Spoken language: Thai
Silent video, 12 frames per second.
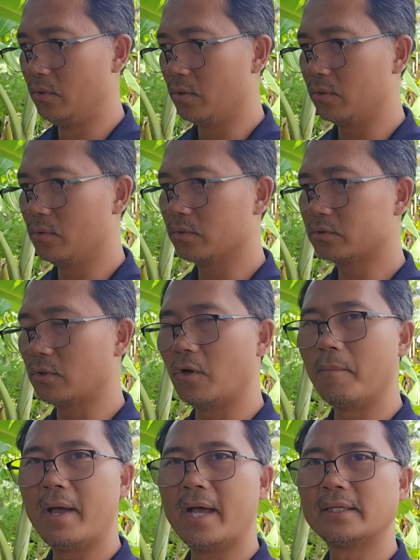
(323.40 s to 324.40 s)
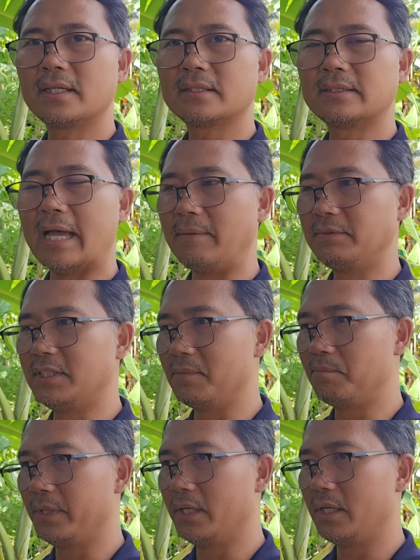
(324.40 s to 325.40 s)
ลูกลูกโตมาสัก
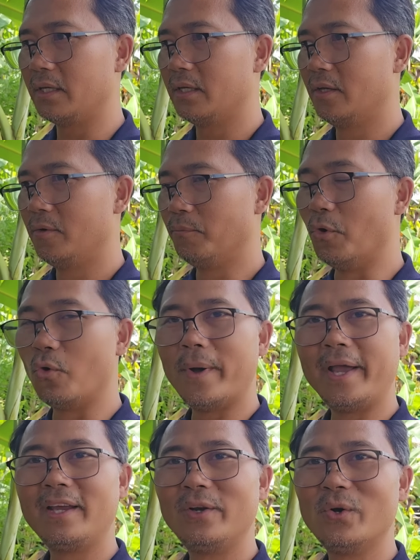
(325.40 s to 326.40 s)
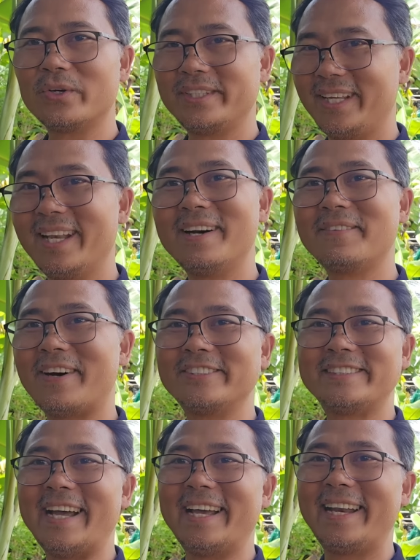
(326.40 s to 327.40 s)
3-4 ปี ปลูกไว้ให้ลูกนี่เริ่มเข้า
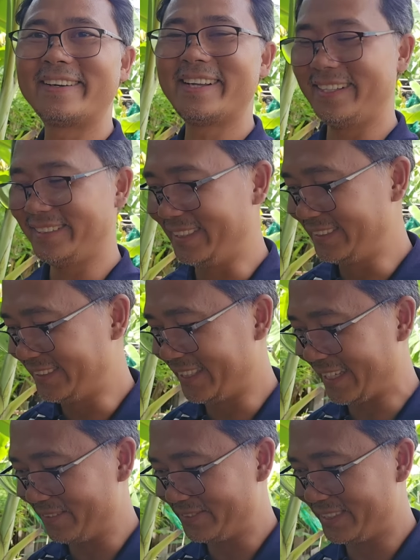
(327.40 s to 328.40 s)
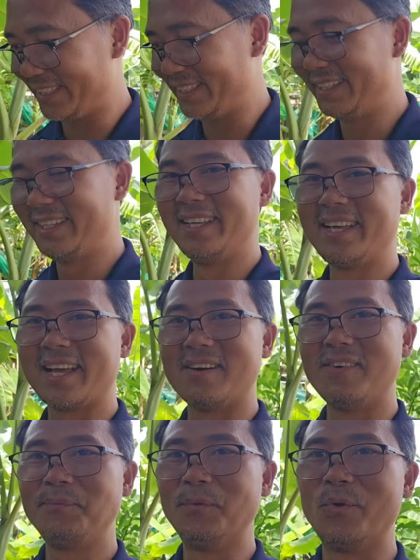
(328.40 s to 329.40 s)
ใจแล้วนะจริง ๆ FC
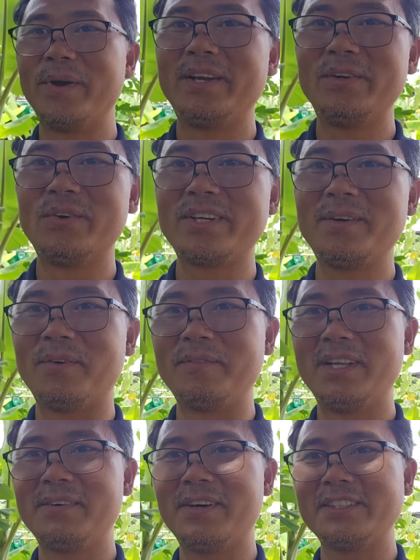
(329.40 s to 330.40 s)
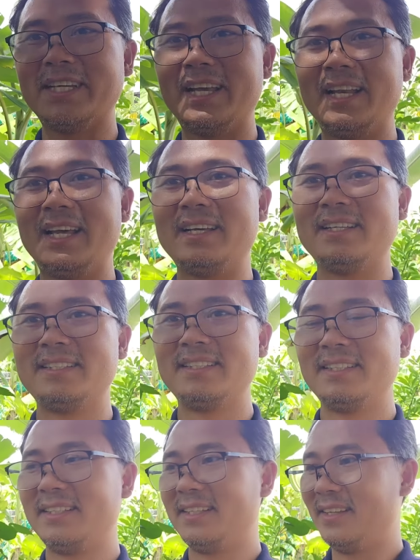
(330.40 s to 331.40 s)
คำว่าปลูกไว้ให้ลูกเนี่ยผมเริ่มเข้าใจละ
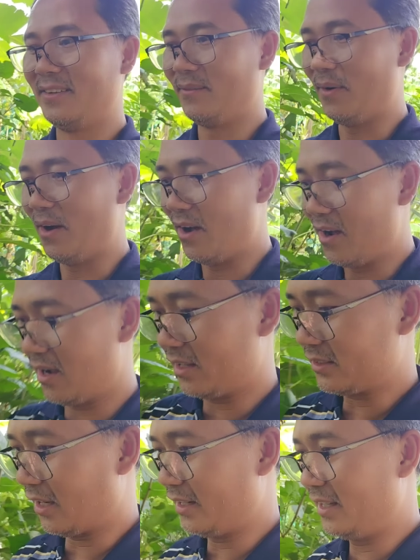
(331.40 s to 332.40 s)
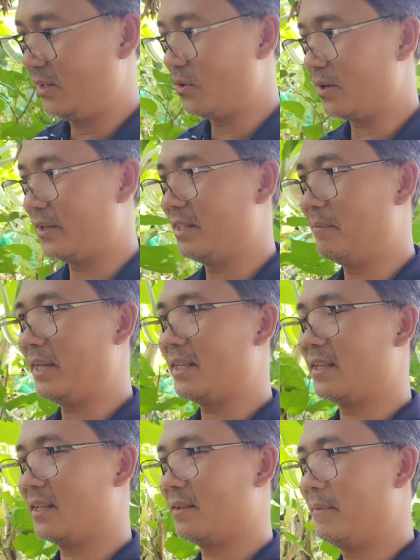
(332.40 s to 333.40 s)
พอตอนนี้ลูกเรายังไม่
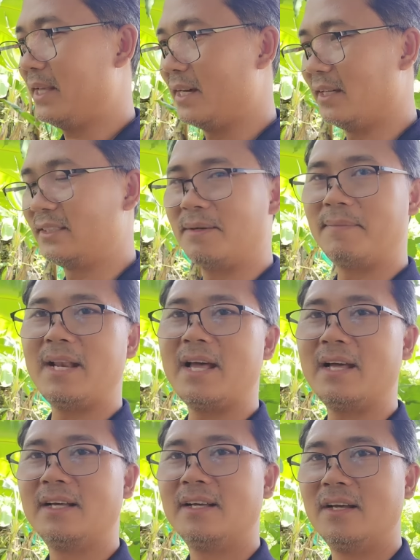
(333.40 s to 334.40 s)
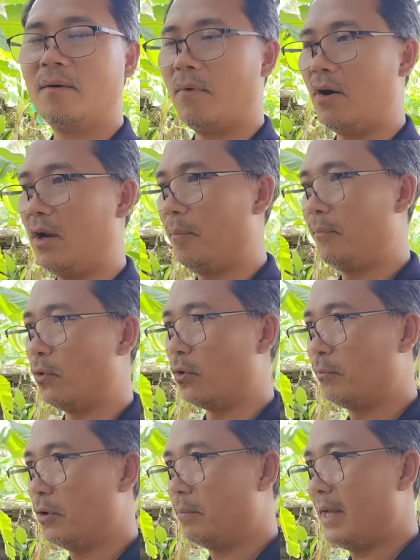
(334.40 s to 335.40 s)
ไม่เกิดใช่ไหมล่ะพอเราปลู
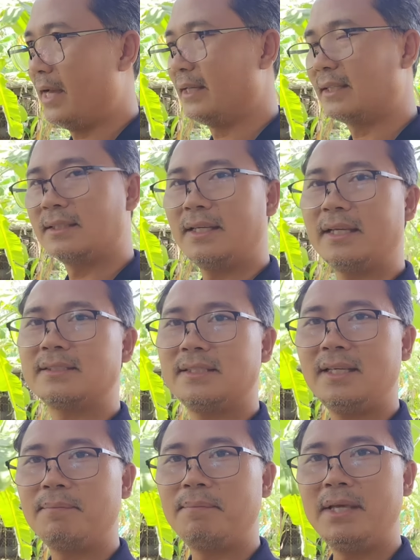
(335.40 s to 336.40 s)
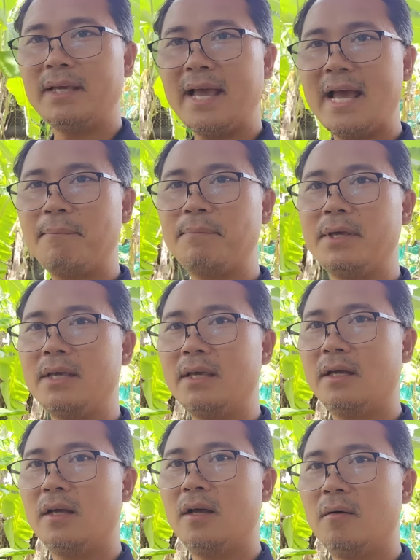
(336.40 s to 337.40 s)
กปุ๊บอ่ะอีกอีกสปีอีกปี
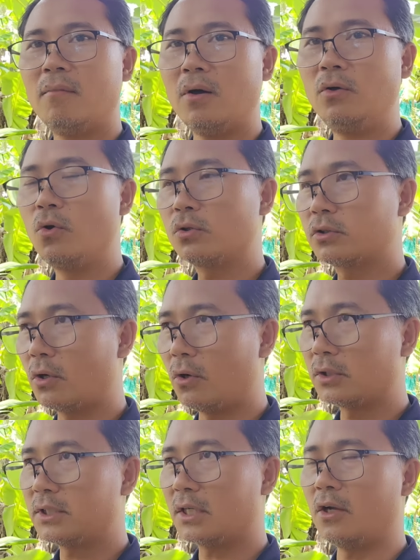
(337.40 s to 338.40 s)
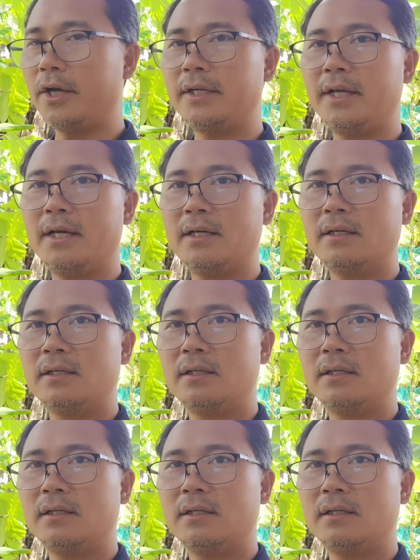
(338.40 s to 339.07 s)
พอลูกโตสักหน่อยเนี่ย